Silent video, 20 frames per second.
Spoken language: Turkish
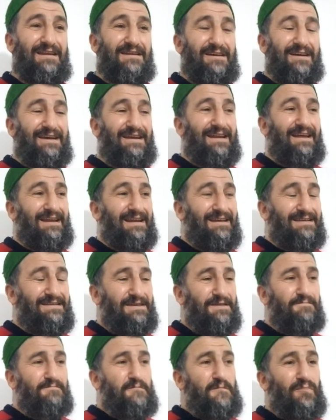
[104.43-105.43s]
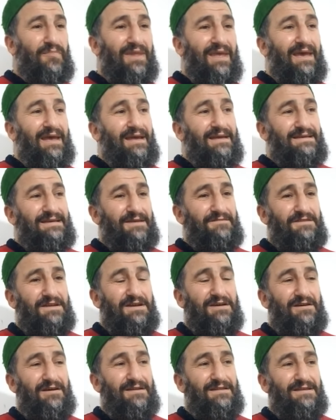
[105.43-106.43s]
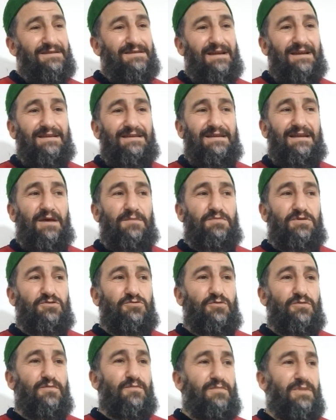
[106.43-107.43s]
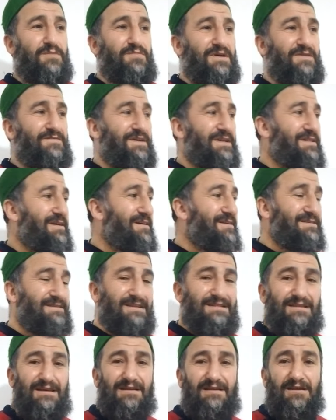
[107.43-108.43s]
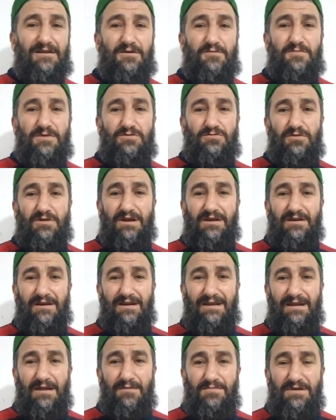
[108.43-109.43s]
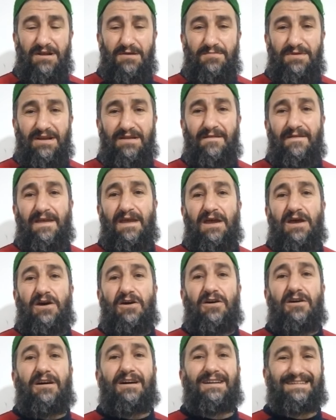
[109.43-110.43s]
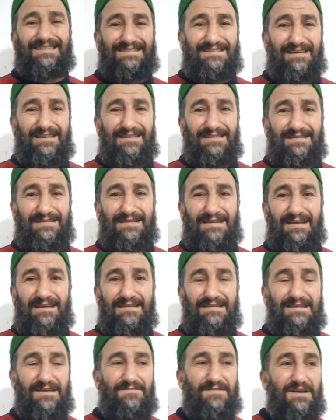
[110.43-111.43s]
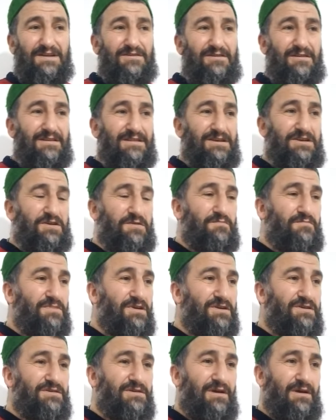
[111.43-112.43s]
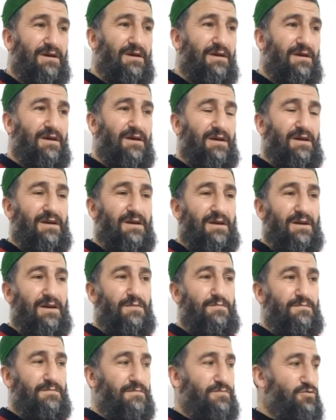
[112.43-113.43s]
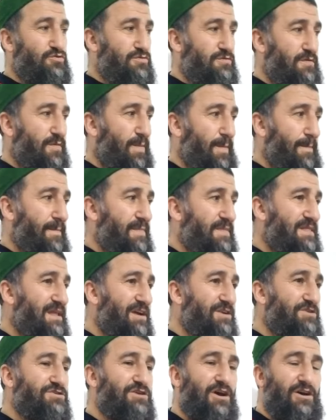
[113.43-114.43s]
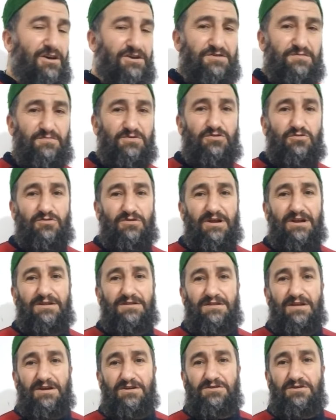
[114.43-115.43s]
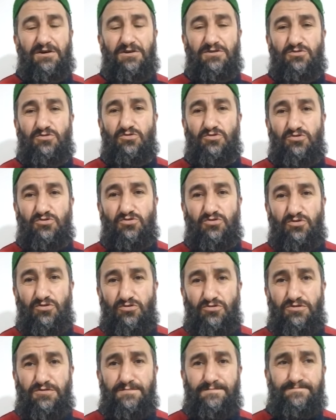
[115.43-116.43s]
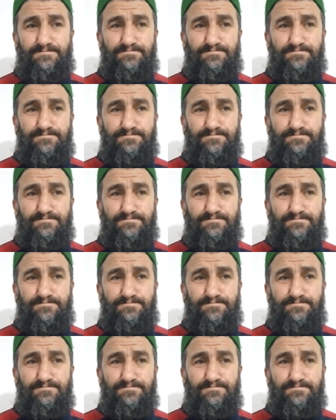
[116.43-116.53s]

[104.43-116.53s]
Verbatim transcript: nail eylesin. Sevgili kardeşler yine bir gün Baba Efendi Hazretlerine rahmetullahi aleyh ile beraber Kars'tayız. Sefer kardeşim bir e, dergah açmış. Onların dergahında oturuyoruz.